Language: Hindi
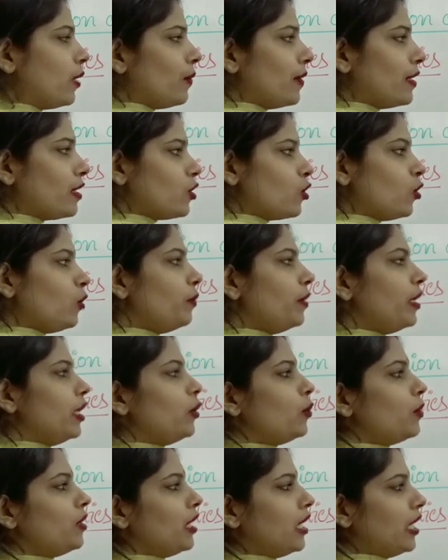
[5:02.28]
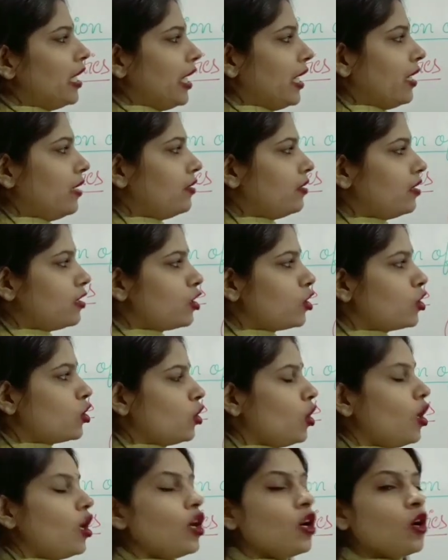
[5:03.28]
बी इक्वल्स टू बी यूनियन ए दिस
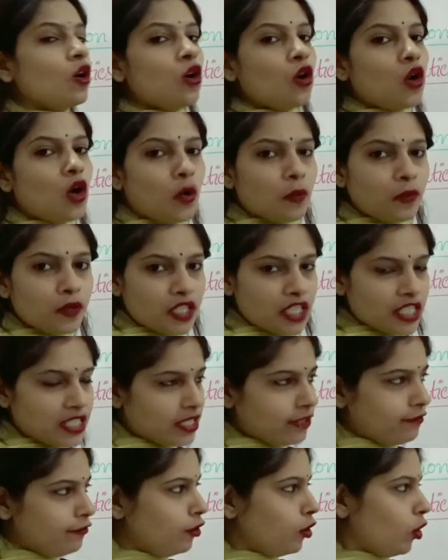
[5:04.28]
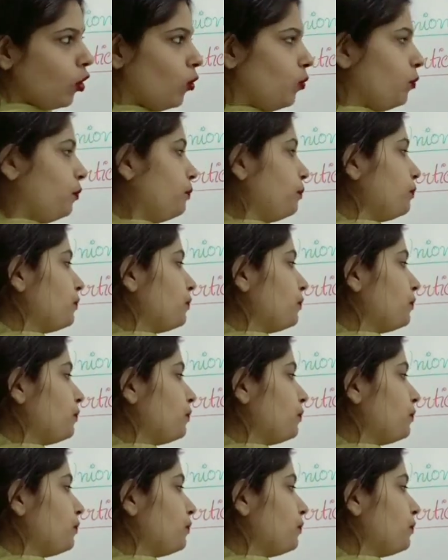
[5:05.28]
इज योर कॉम्पिटेटिव लॉ